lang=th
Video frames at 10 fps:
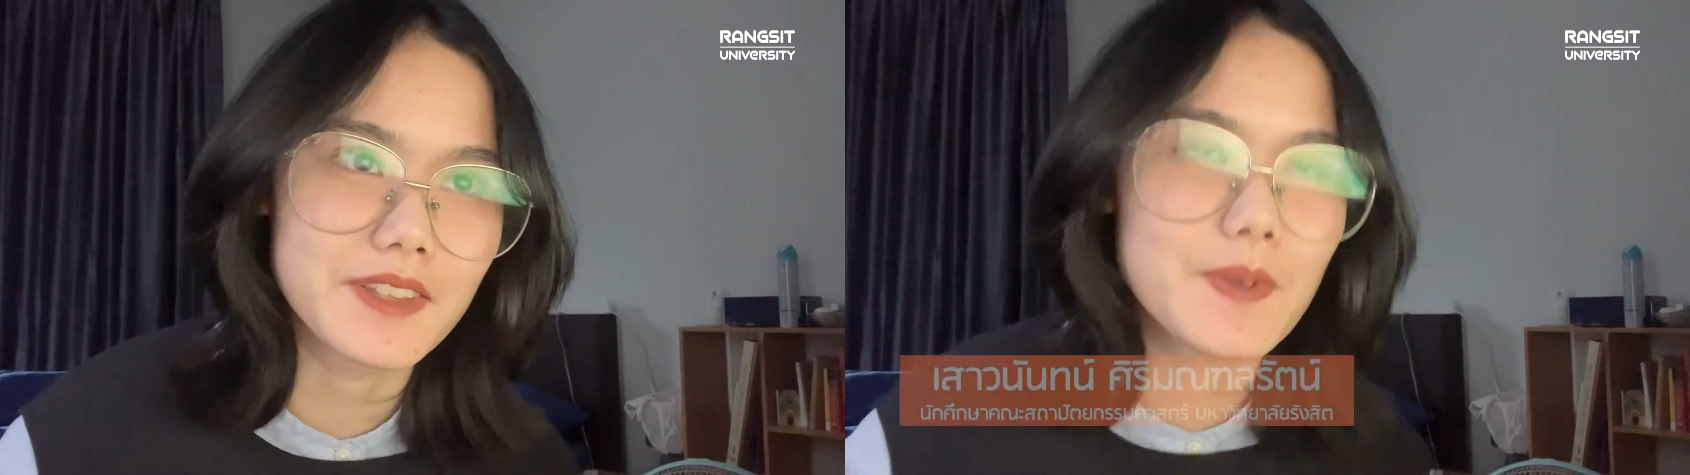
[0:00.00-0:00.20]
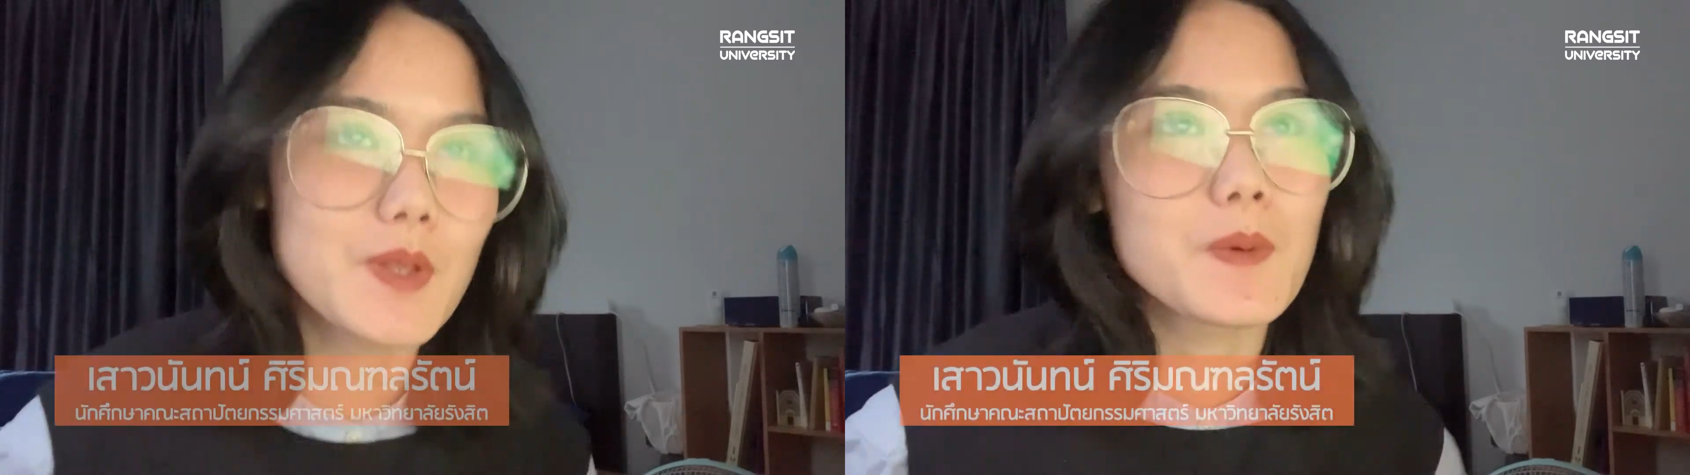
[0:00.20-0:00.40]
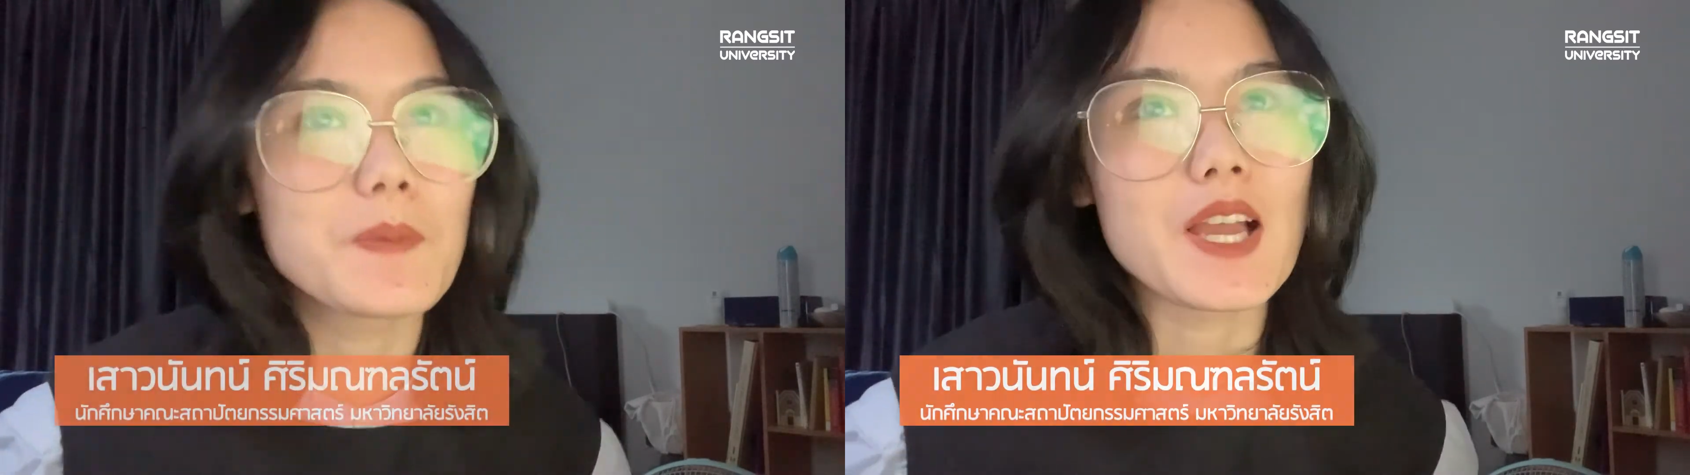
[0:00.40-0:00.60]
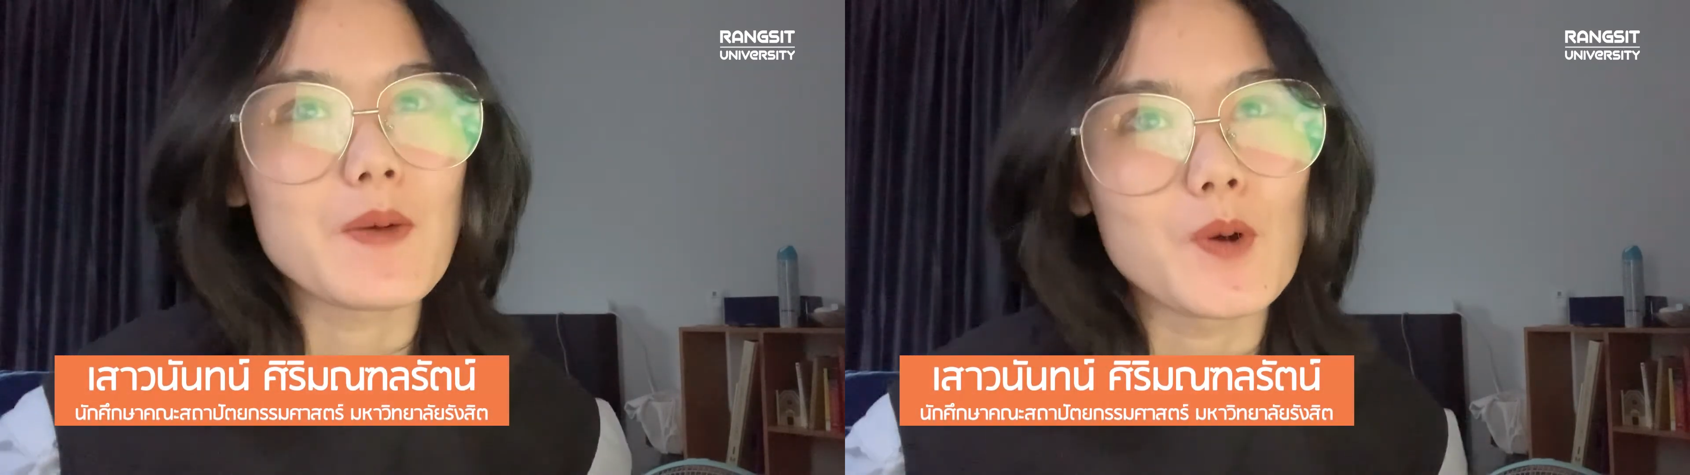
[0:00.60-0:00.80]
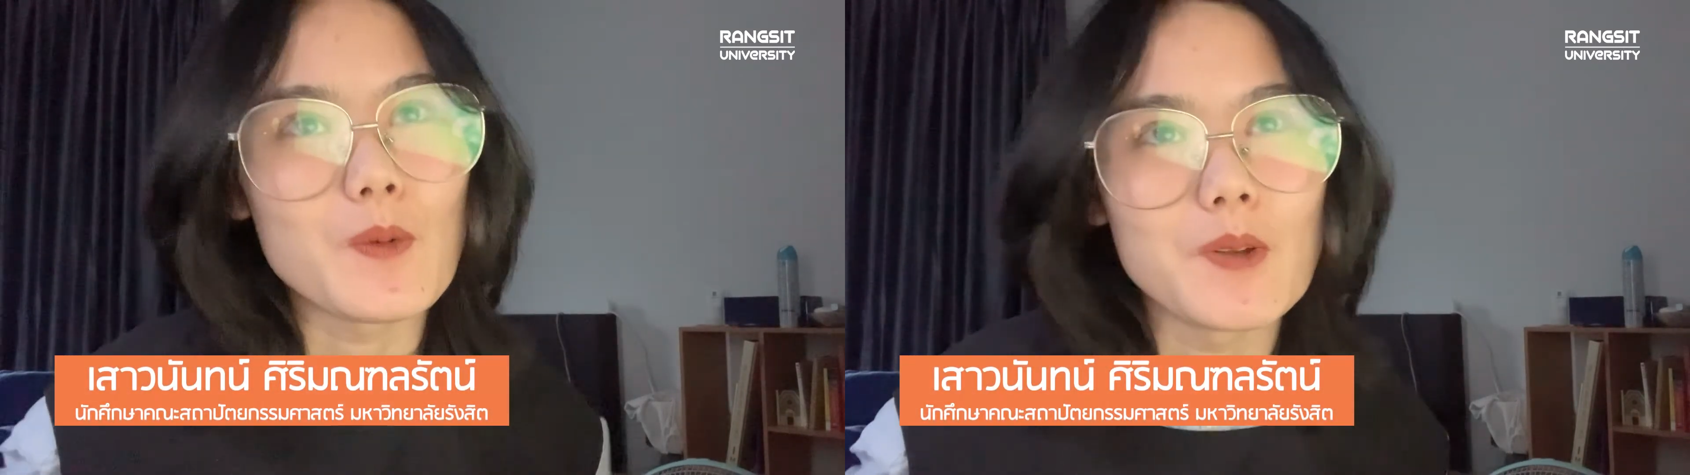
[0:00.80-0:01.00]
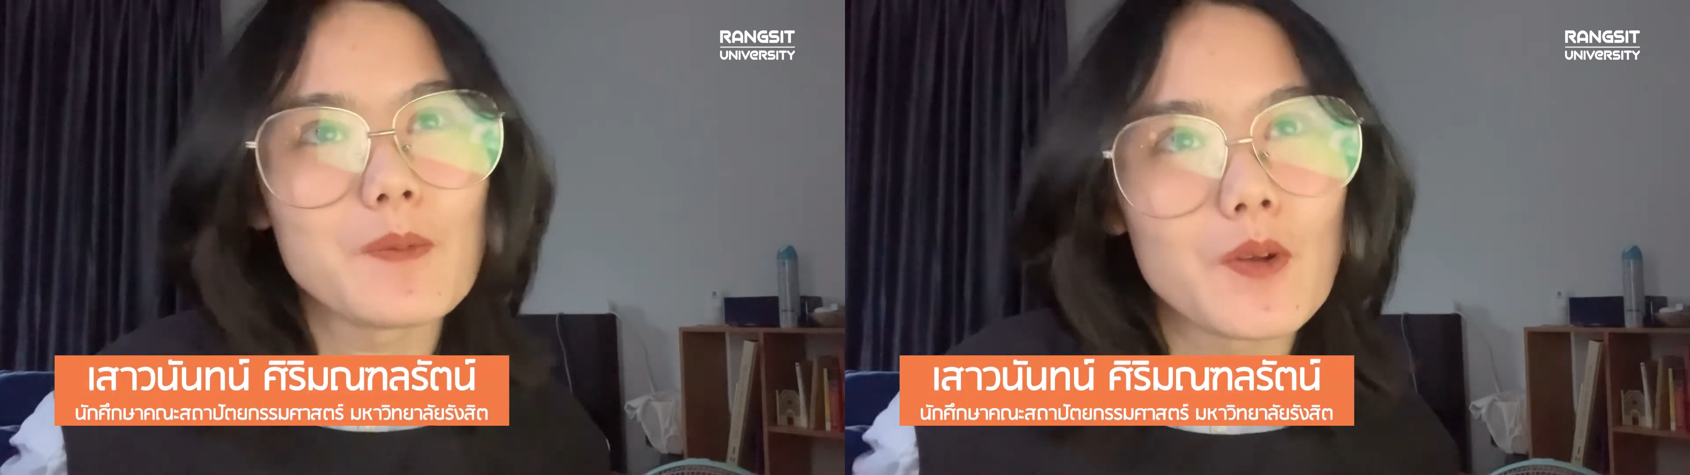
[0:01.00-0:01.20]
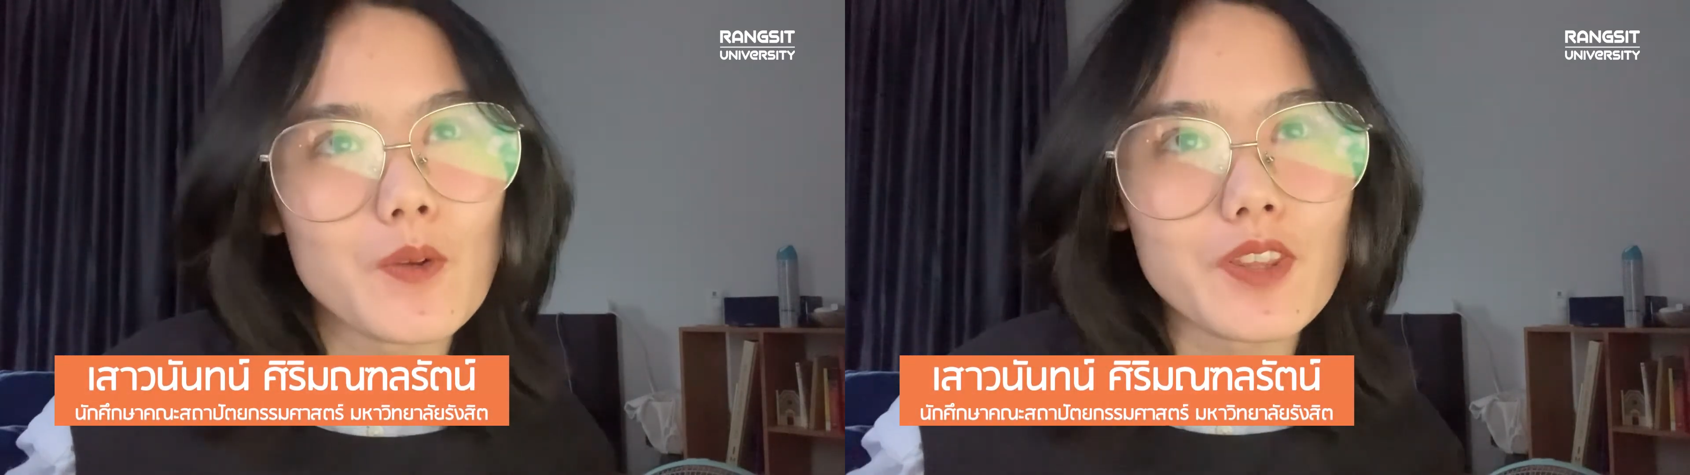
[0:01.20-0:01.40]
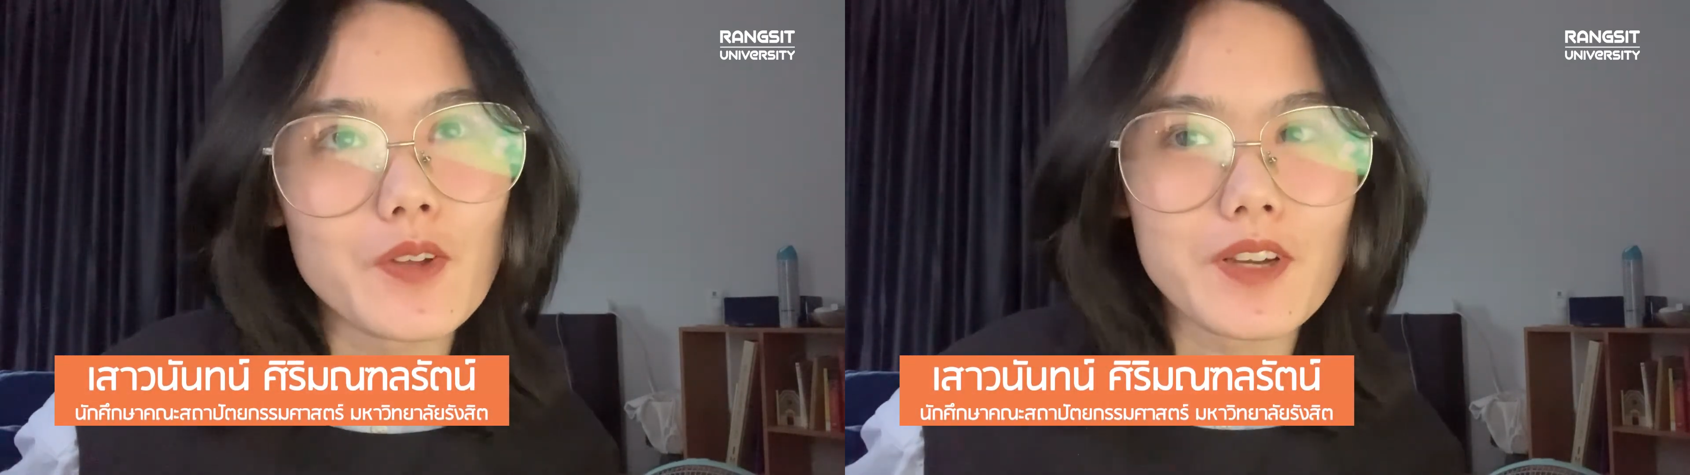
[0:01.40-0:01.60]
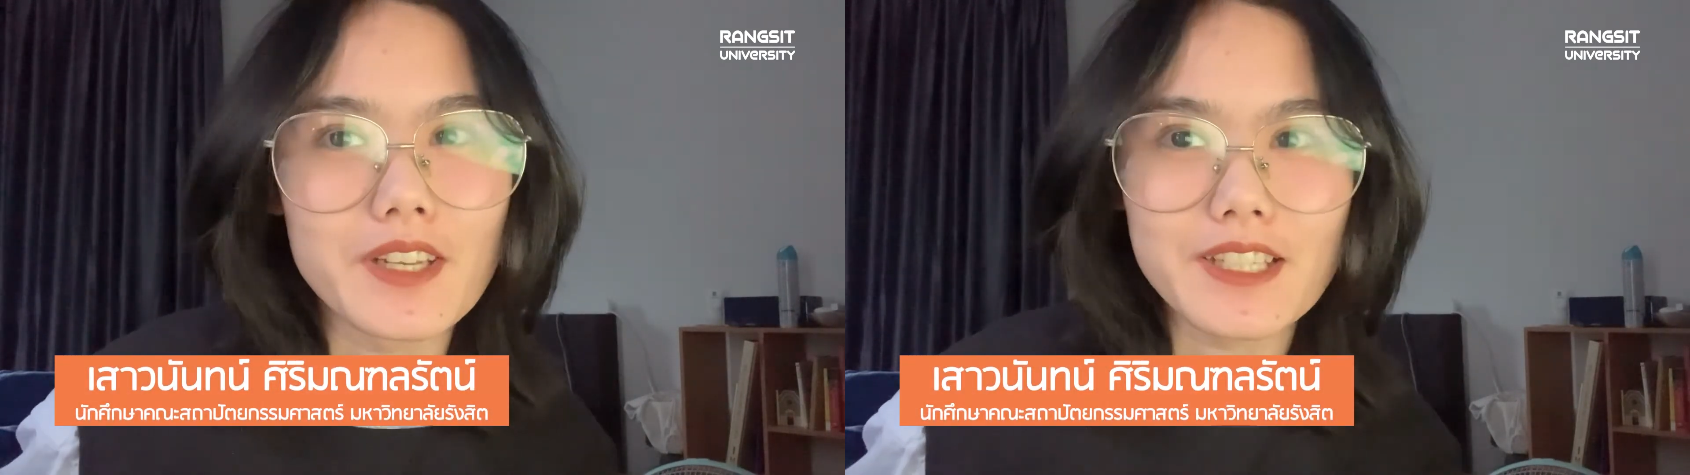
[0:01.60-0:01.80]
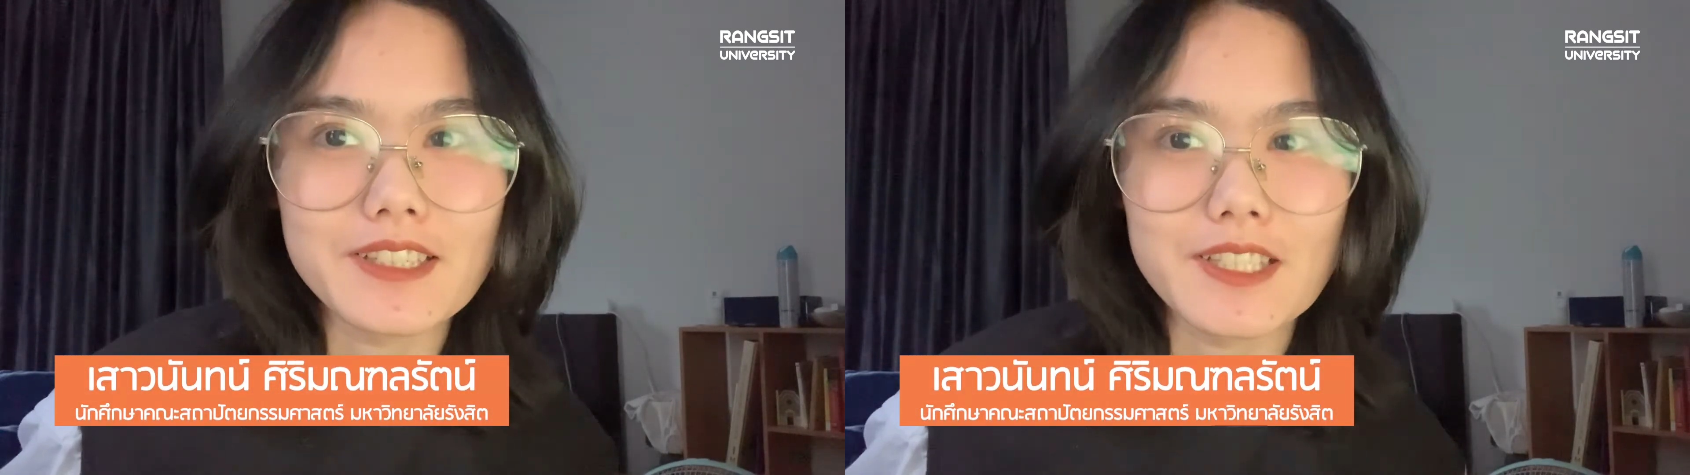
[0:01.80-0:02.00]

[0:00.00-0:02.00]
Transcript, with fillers: ไม่รู้ว่ามีคำคมหรือเปล่าด้วยแต่ว่าถ้า